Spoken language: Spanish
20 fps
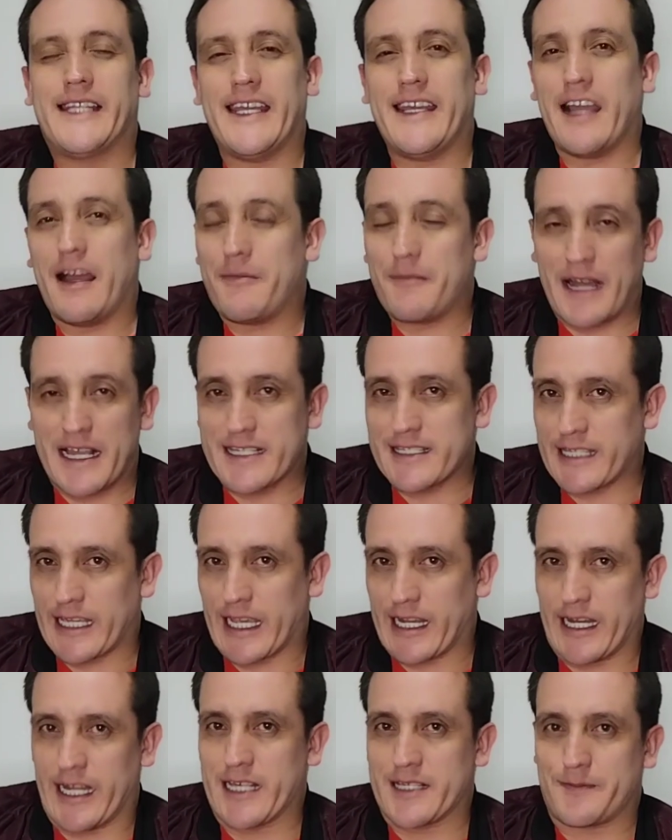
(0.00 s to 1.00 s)
Día más que
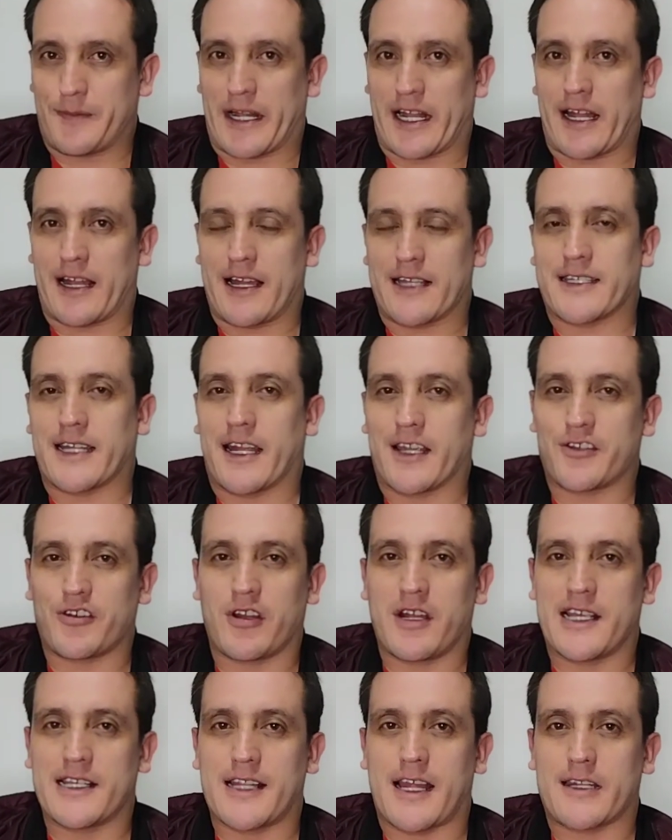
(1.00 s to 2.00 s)
gris para las
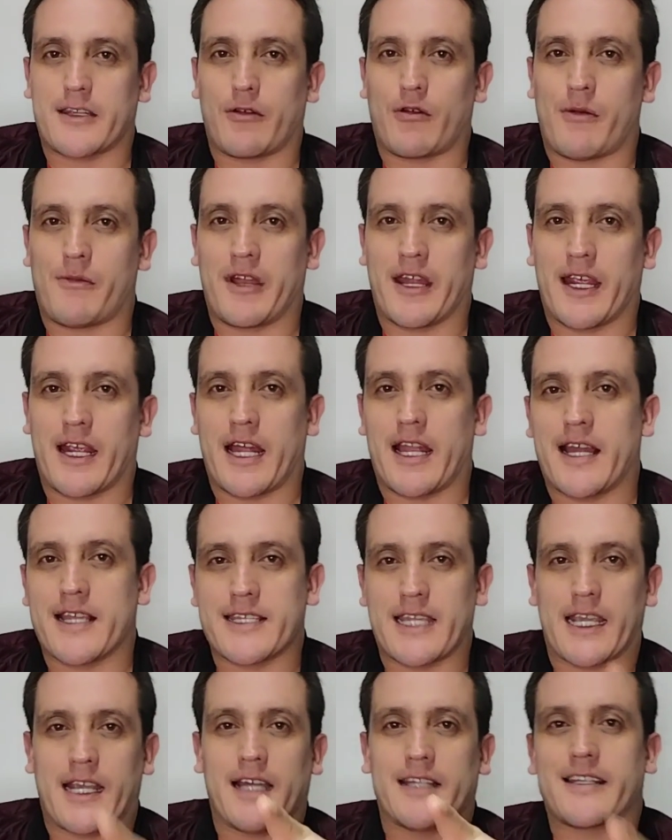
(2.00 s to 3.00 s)
elecciones latinoamericanas
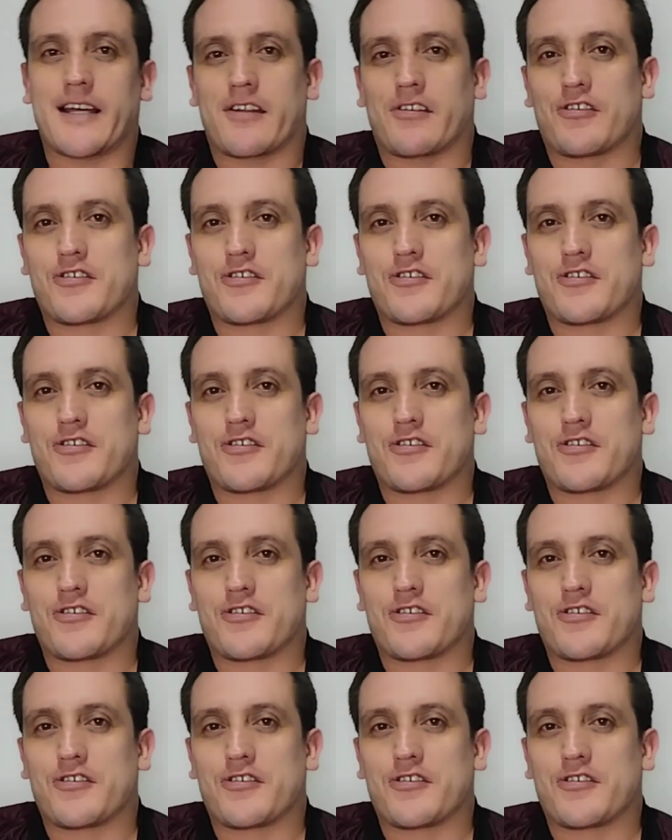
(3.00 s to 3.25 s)
en Qatar